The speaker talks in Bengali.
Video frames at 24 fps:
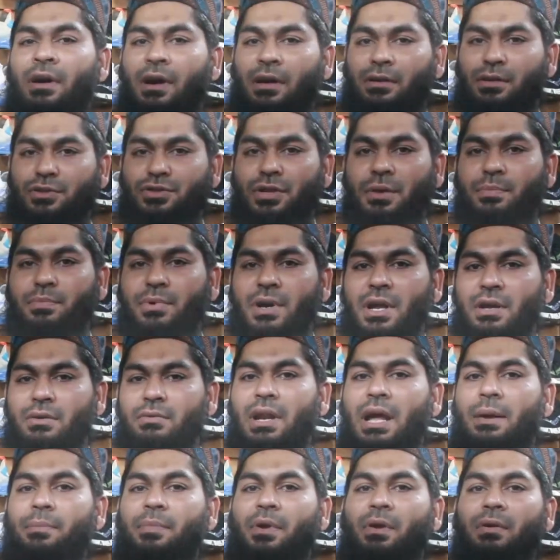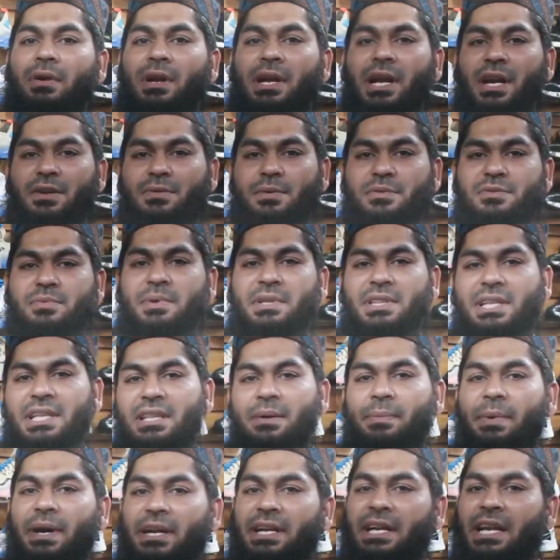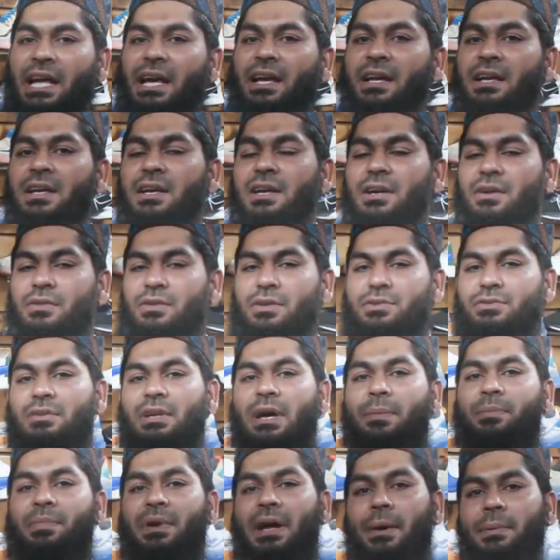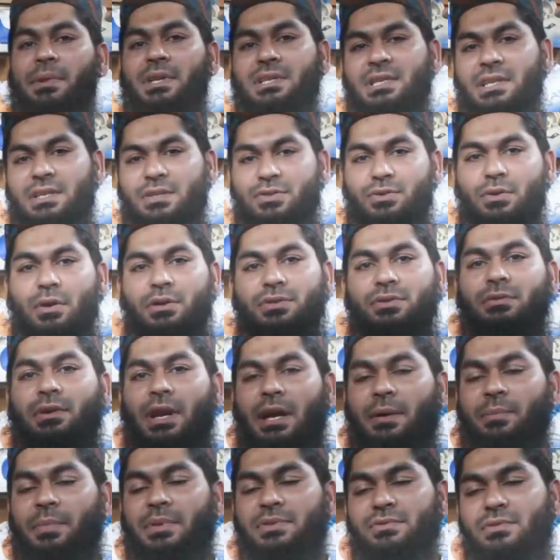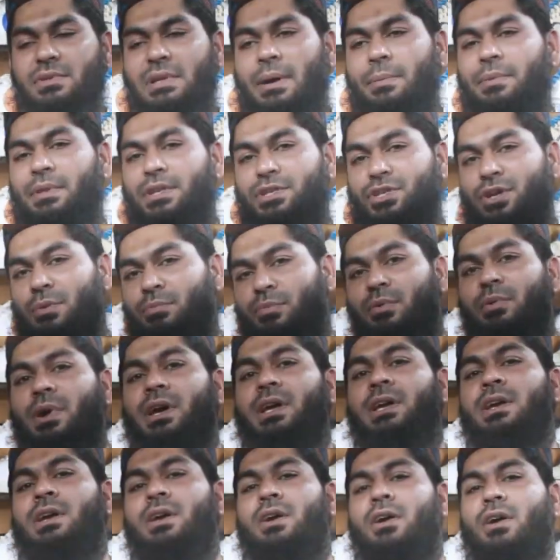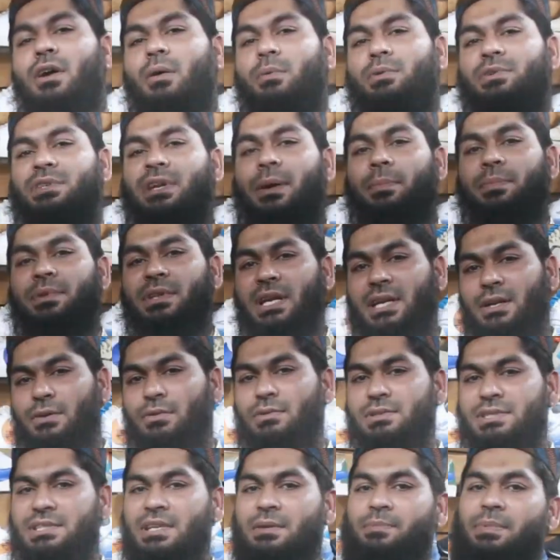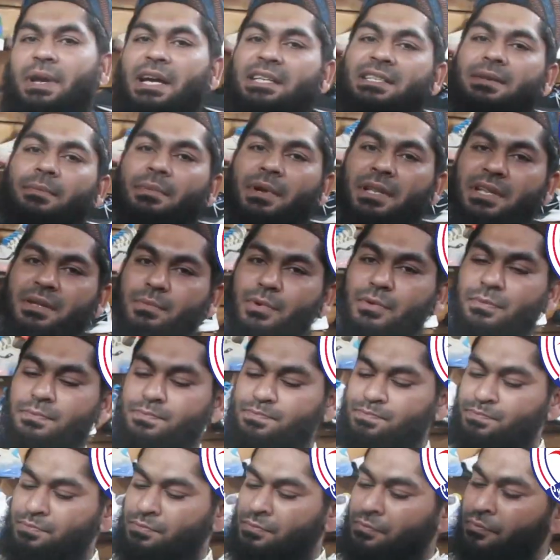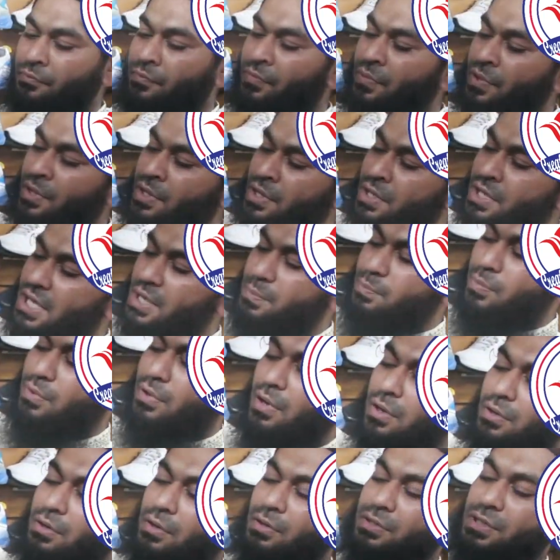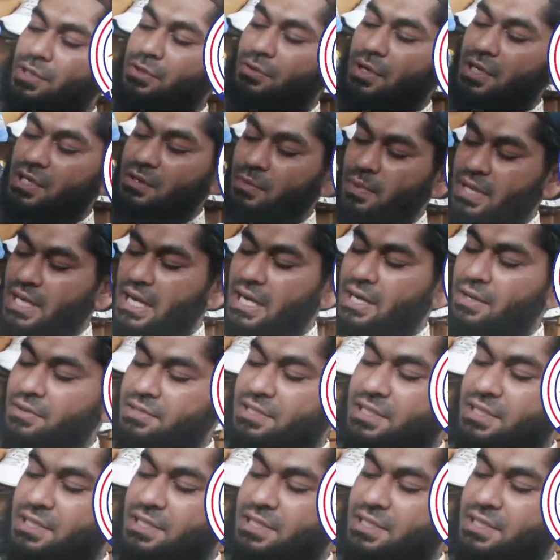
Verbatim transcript: হয়তো সব প্রোডাক্টগুলো আমরা অনলাইনে সবসময় দিতে পারি না তো জন্য আপনারা আমাদের সাথে যোগাযোগ রাখবেন যদি আমাদের সম্ভব হয় অবশ্যই আপনাদের একটা হোলসেল প্রাইস আমরা দিব এরপরে হচ্ছে যাবো ভাইয়া এটা